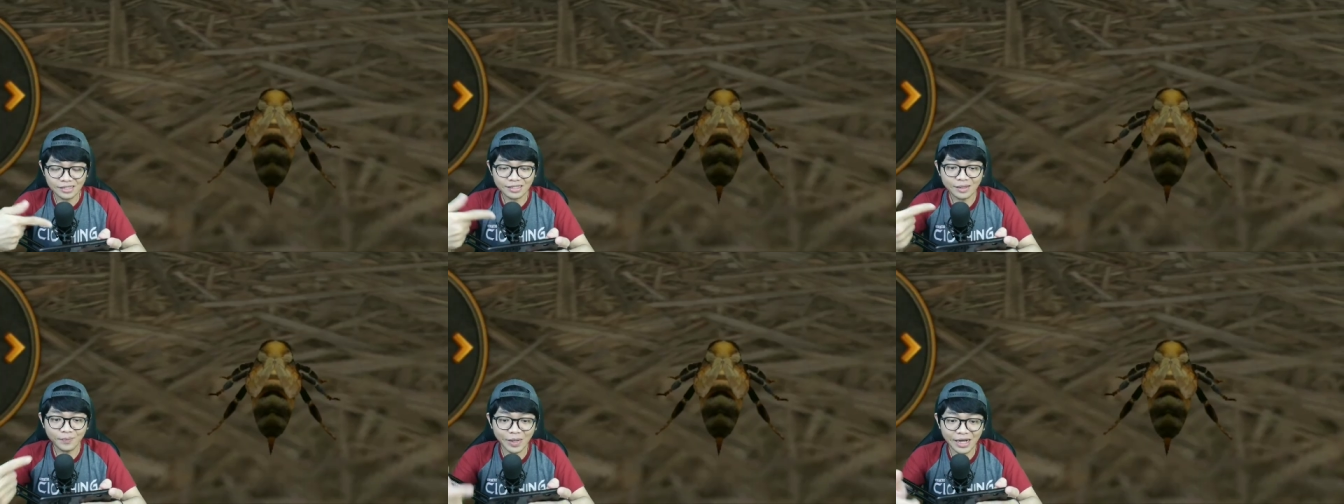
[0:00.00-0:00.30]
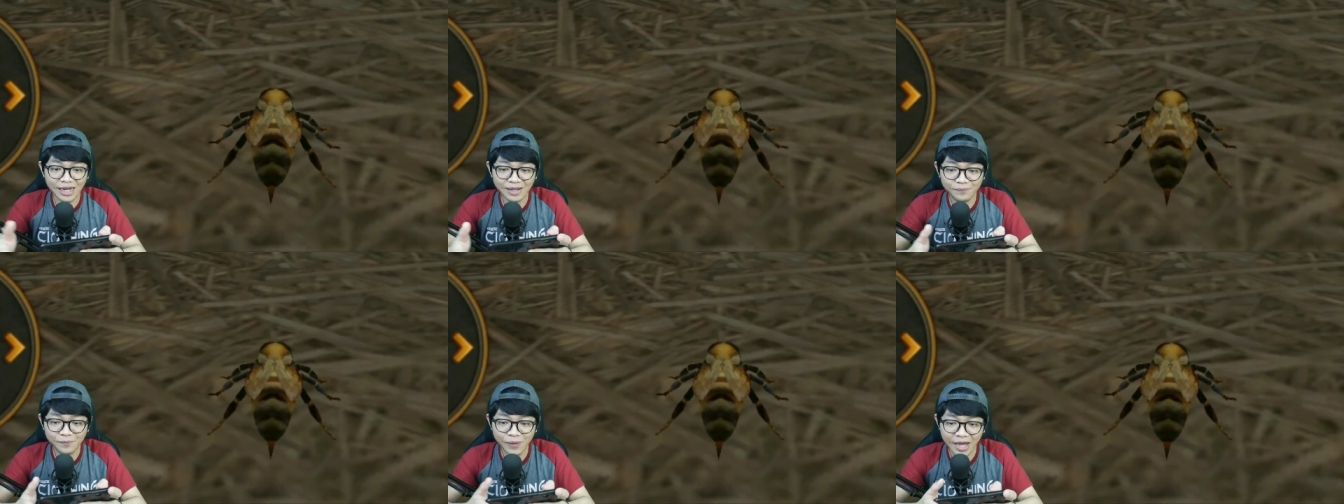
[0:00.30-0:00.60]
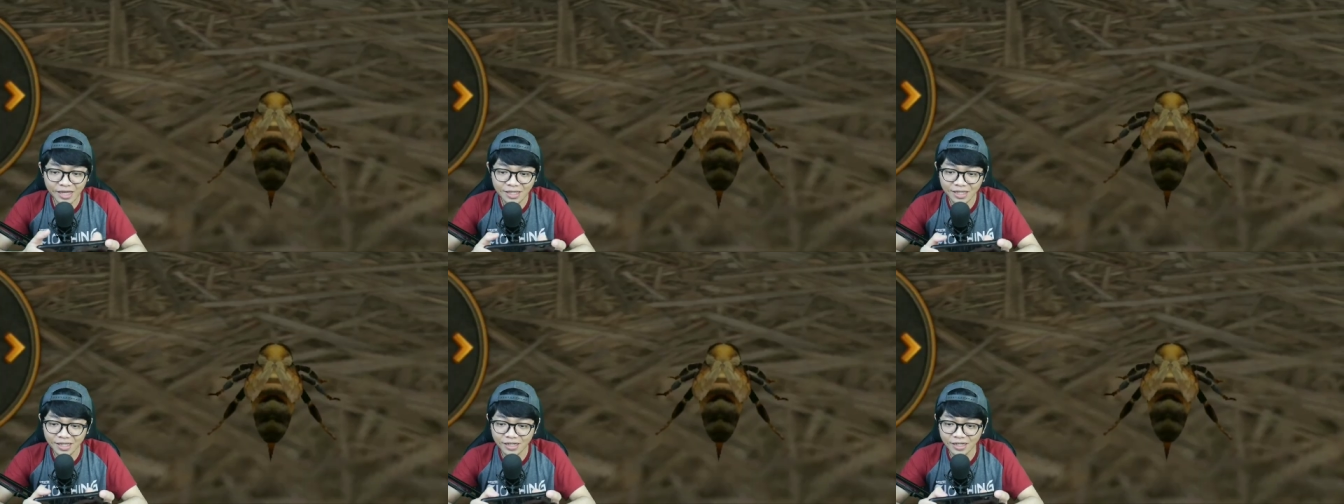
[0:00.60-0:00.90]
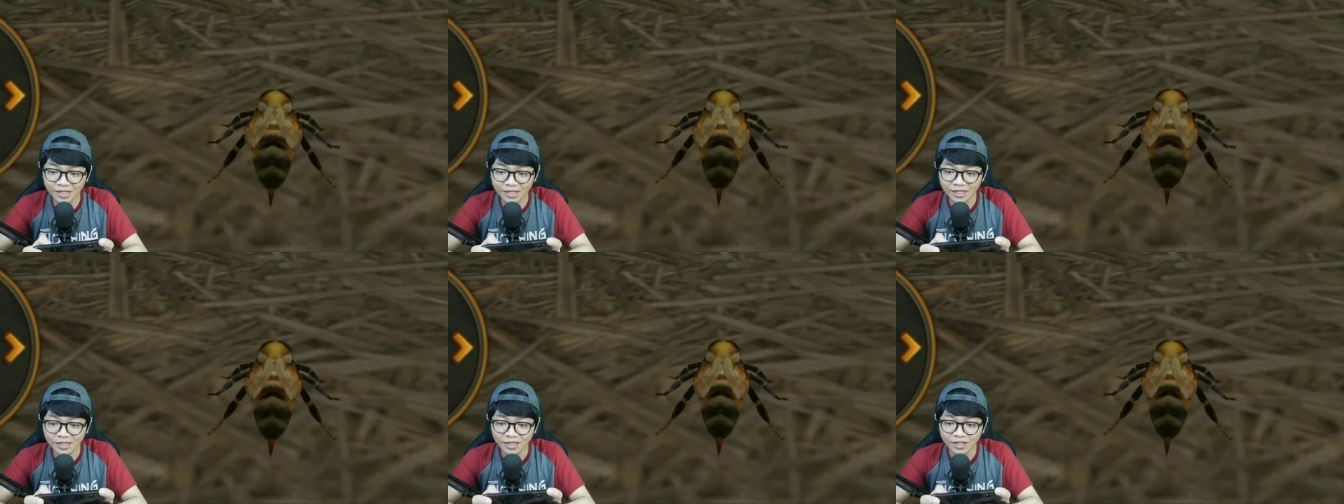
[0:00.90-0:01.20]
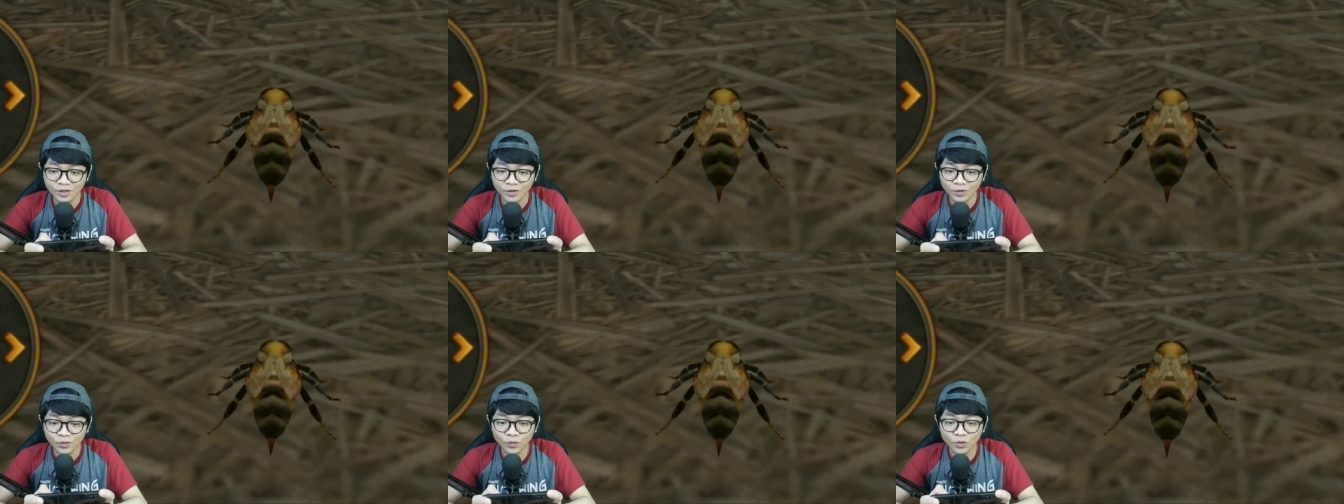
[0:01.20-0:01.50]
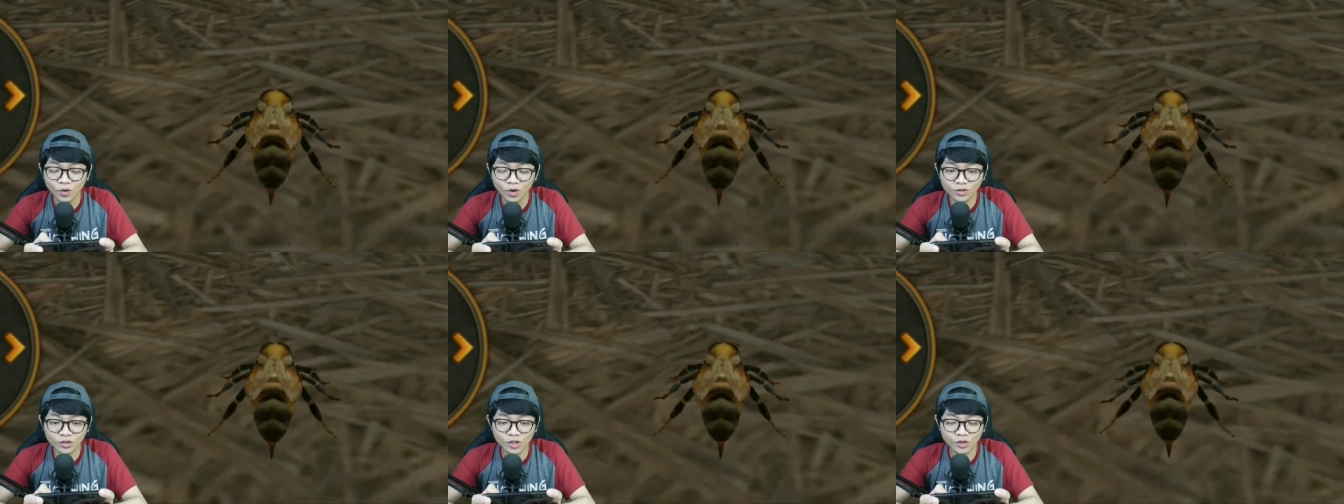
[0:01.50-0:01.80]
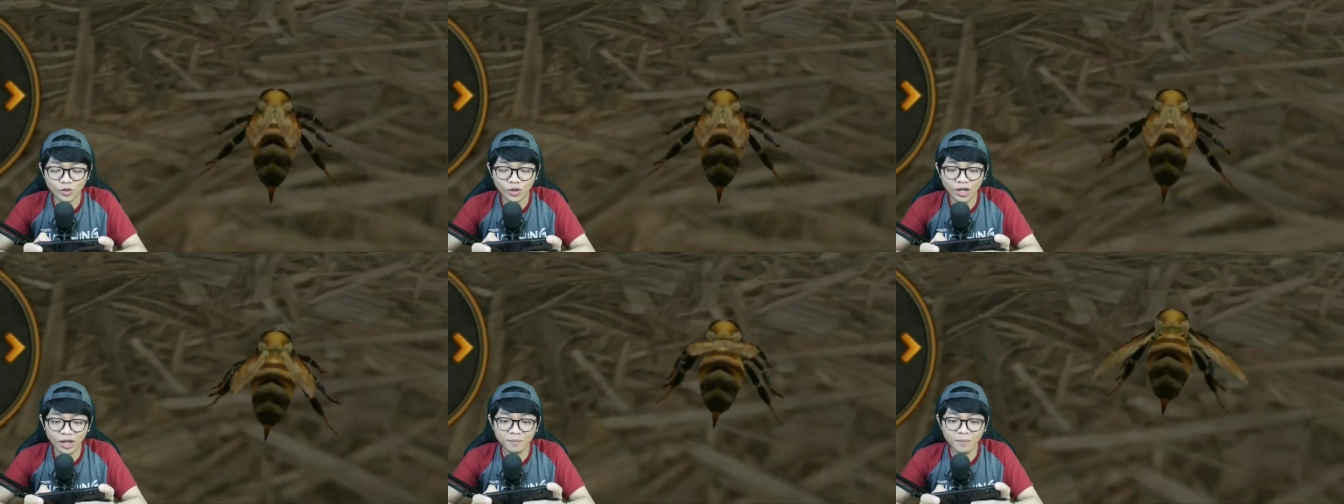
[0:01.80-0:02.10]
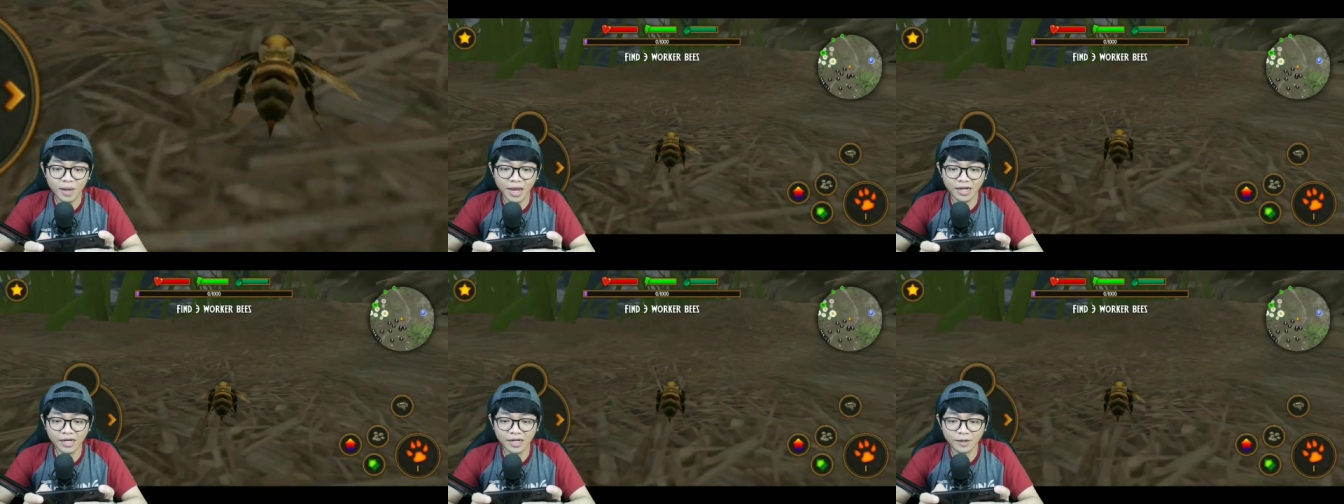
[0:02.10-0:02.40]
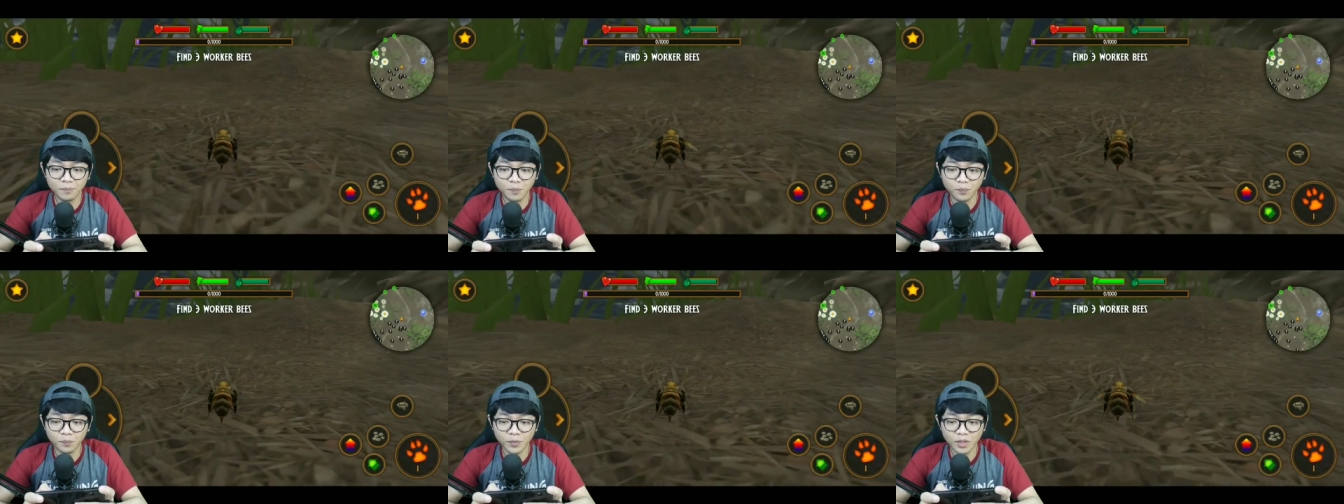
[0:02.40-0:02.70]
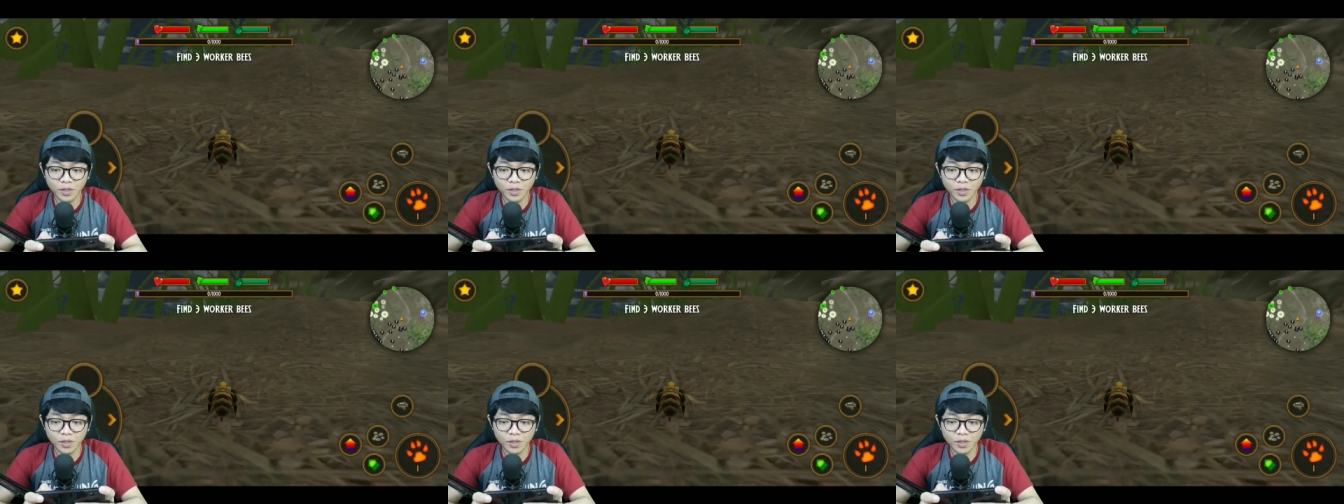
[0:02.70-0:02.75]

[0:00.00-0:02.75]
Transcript: sama lebah ini gue waktu itu kan mainin